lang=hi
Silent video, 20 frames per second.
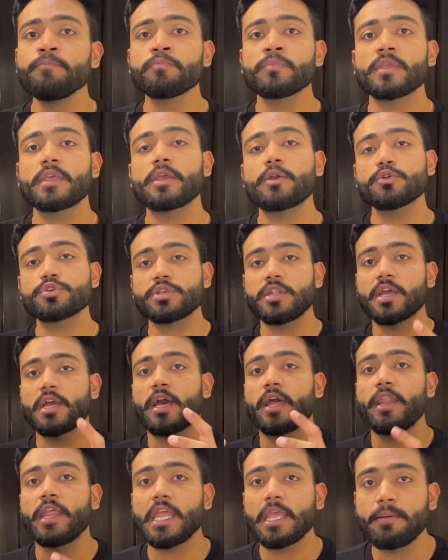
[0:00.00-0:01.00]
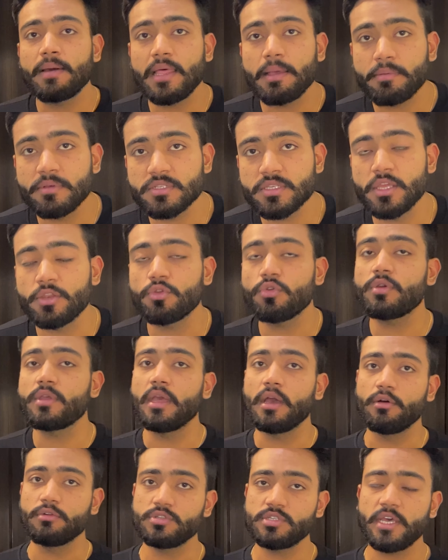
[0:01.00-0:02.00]
कि कुछ लगाने के बाद आपकी स्किन को
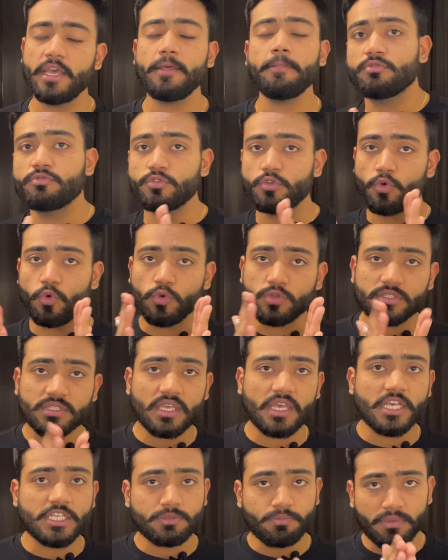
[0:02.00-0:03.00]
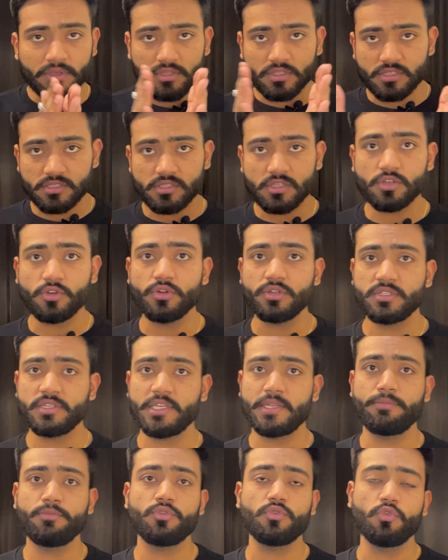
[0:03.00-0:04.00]
क्या हो जाए सो so, उस केस में दिस इज अ गुड
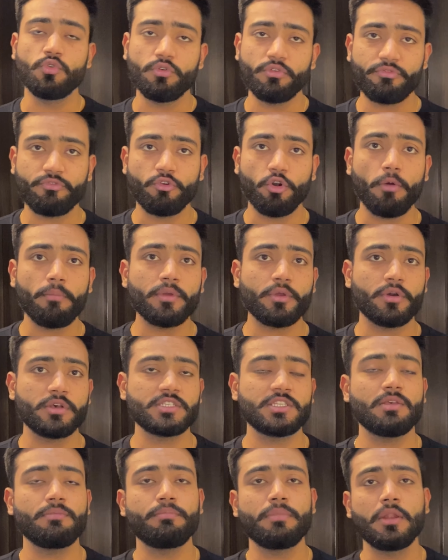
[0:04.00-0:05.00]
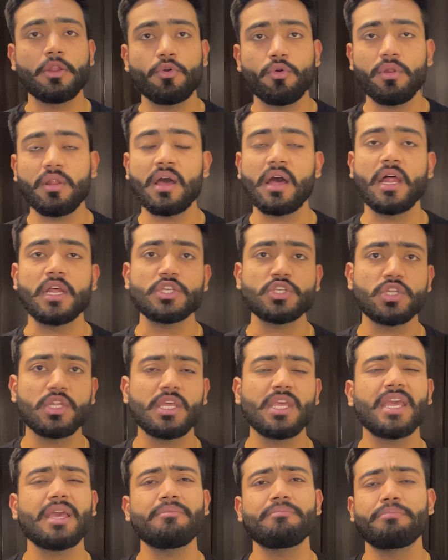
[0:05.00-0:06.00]
सीरम टू गो फॉर बिकॉज ये बिल्कुल हार्श
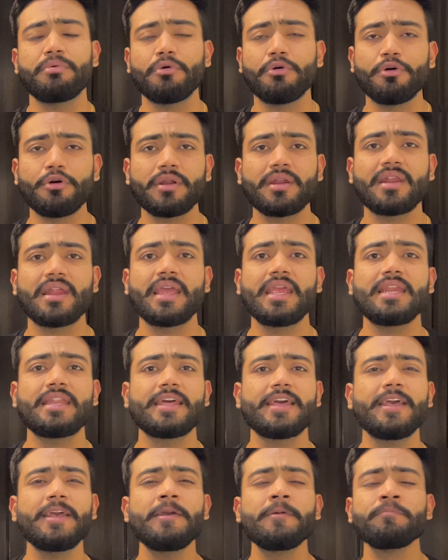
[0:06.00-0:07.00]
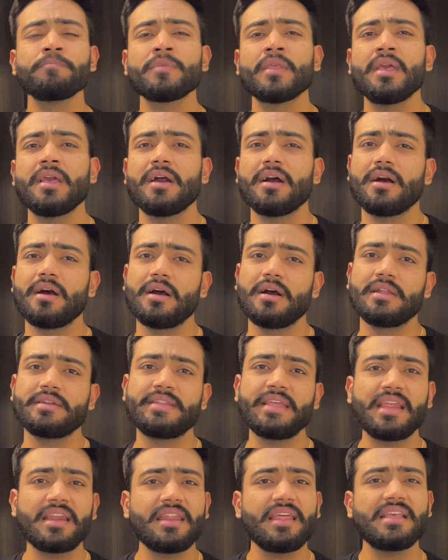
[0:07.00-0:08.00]
नहीं है बहुत लाइट है
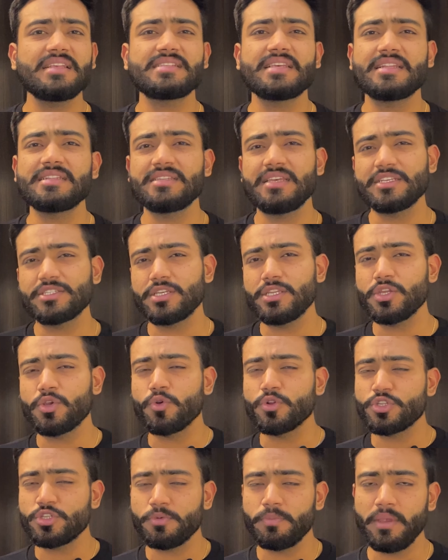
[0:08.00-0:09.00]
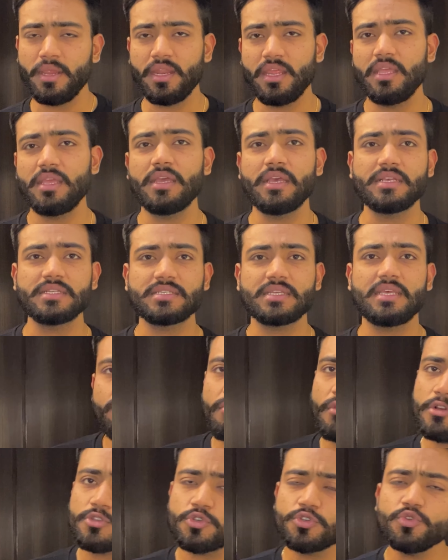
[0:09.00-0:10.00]
टिंगलिंग uh, सेंसेशन कुछ भी नहीं है इसकी
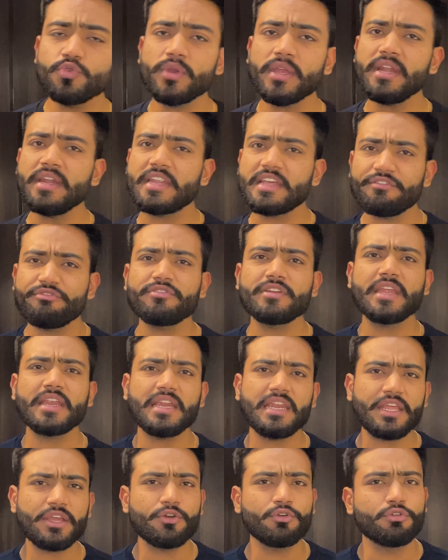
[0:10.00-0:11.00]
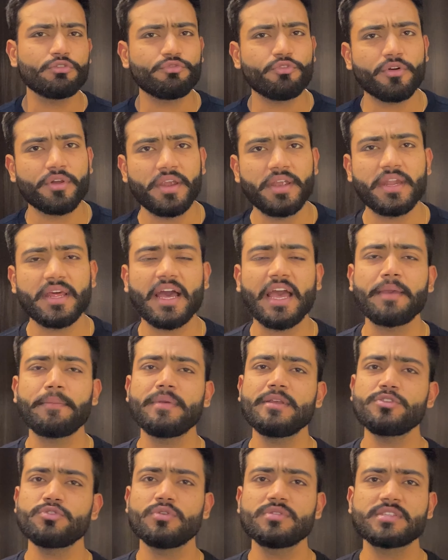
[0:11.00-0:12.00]
सो यू कैन डेफिनेटली गो फॉर इट आई
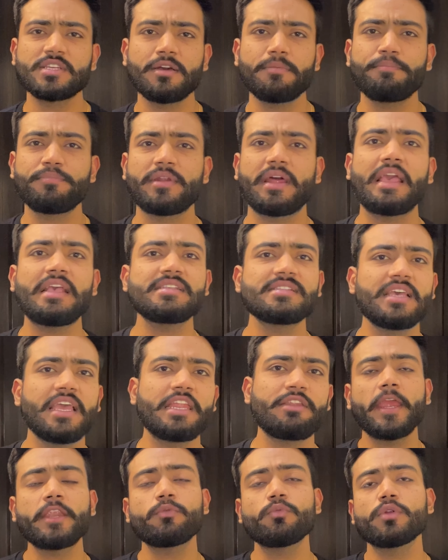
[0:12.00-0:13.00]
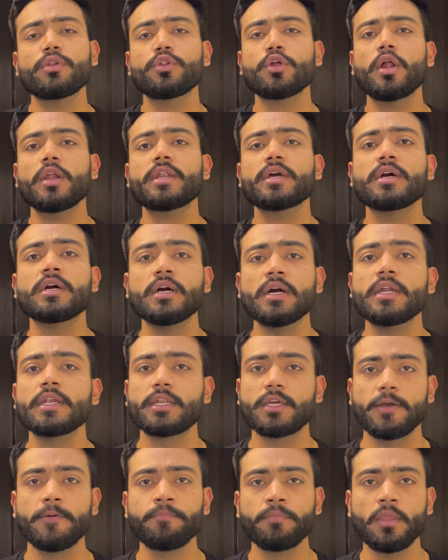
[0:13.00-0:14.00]
मीन जो इसका प्राइस है इट वुड नॉट
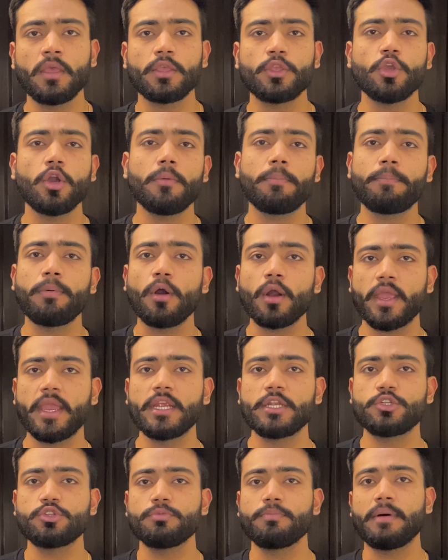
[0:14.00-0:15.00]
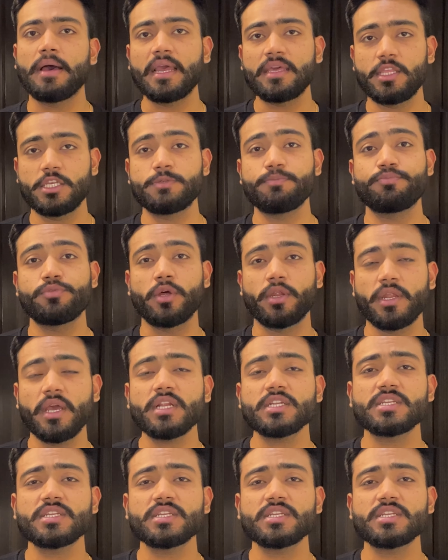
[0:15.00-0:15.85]
हर्ट your pocket to buy this product